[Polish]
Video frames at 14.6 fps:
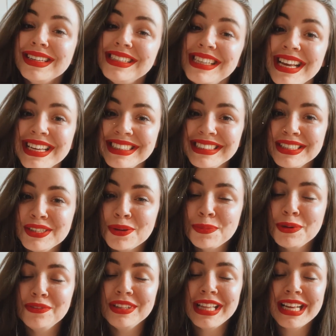Cześć, dzień
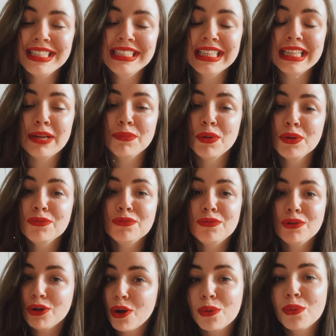dobry, witajcie na moim
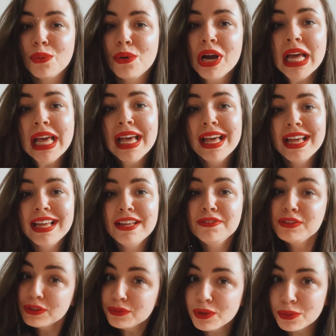vlogu. E,
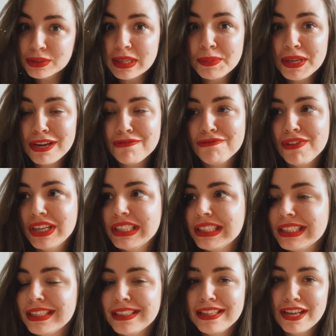w tym vlogu zabieram
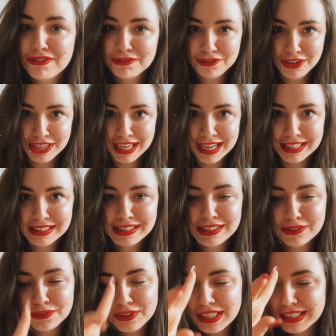Was na
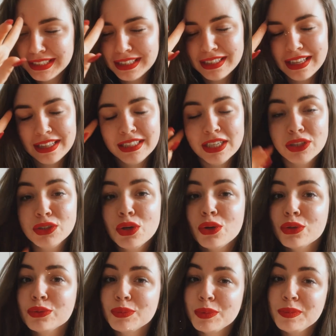wyjazd, wyjazd nad
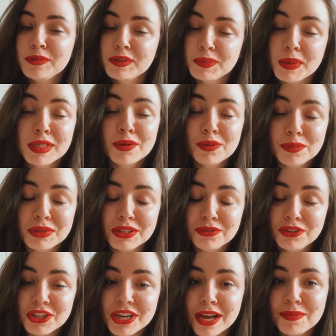jezioro z moimi wspaniałymi
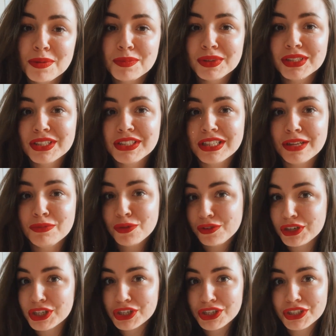dziewczynami. Będziecie nam
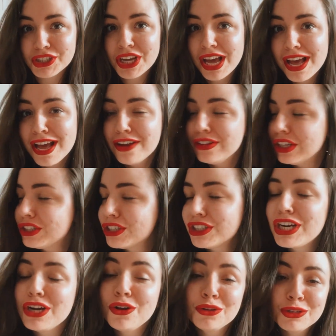towarzyszyć w naszych
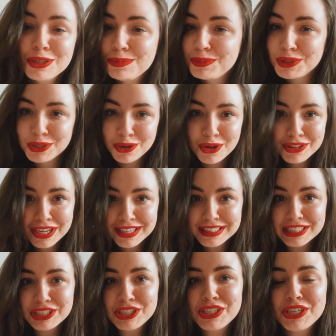szalonych przygodach.
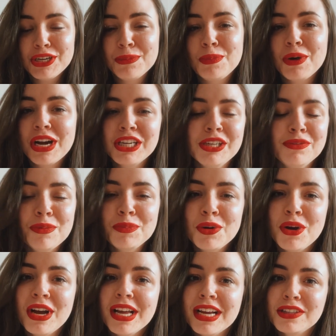Też e, pokażę Wam
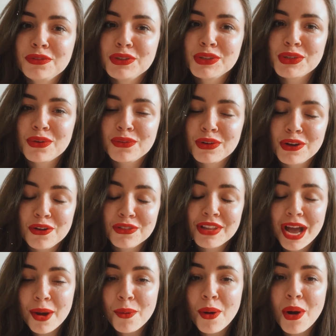trochę, jak to wszystko
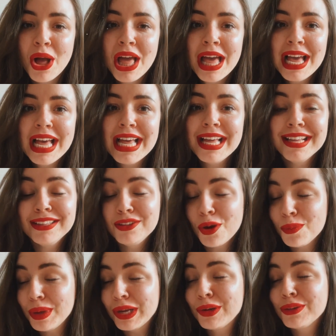wyglądało. E,
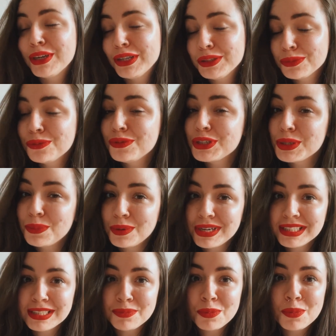domek od razu mówię, że
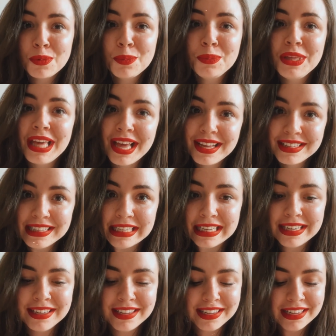polecam, bo był
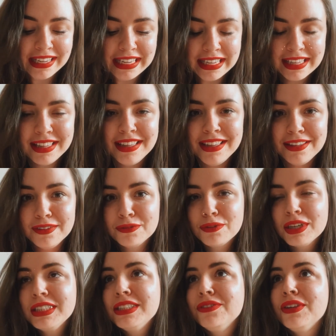piękny i
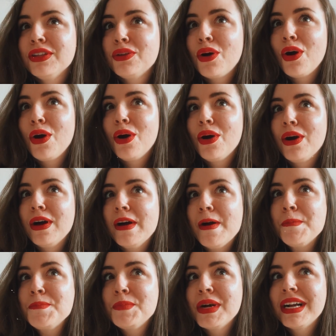właściwie to
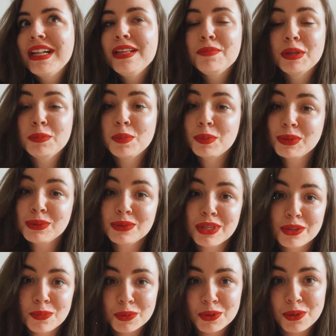klimat po prostu
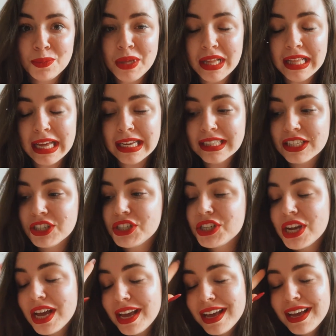nie do podrobienia i
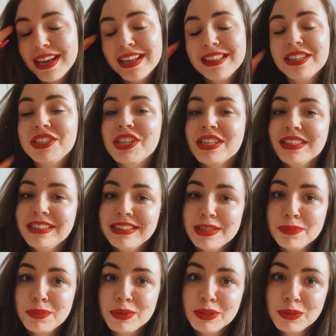też na
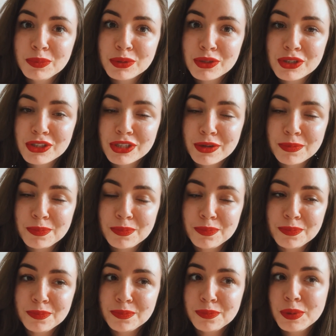szczęście byliśmy troszeczkę,
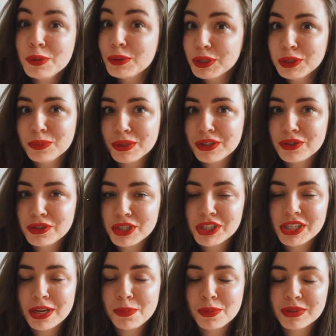byłyśmy
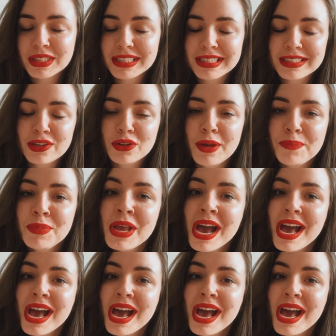troszeczkę poza sezonem,